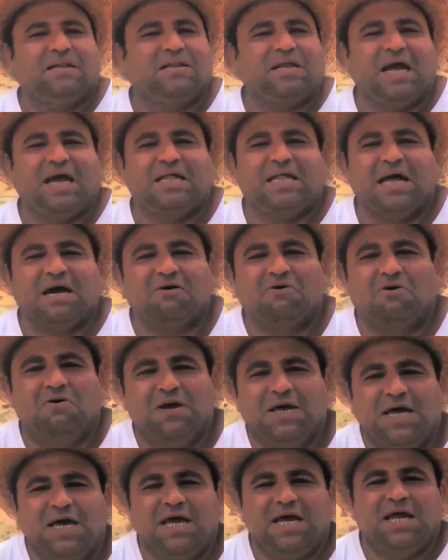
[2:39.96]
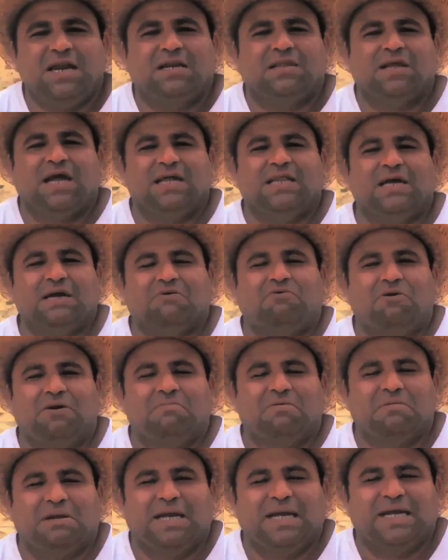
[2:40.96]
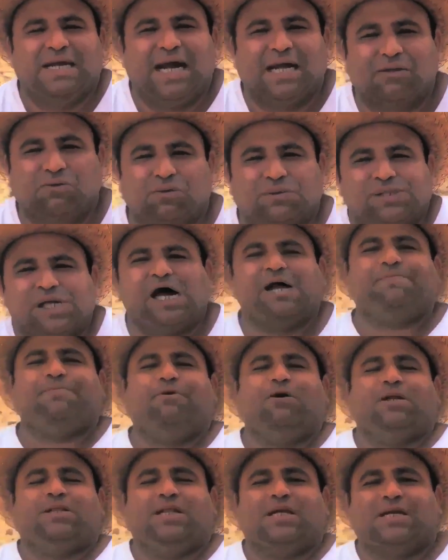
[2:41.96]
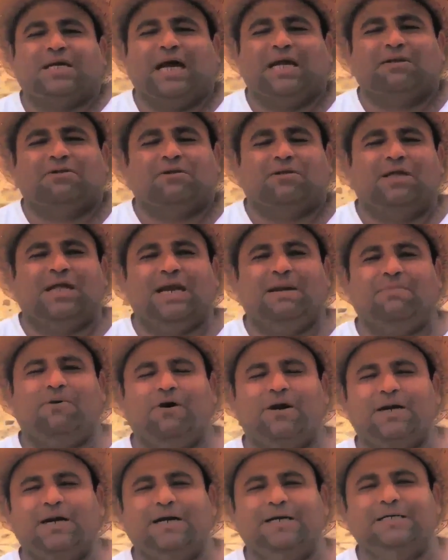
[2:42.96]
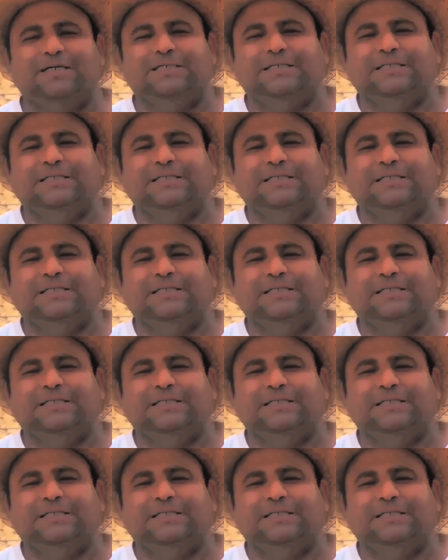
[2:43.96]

se dejó ir, se dejó engatusar por los encantos de la morra.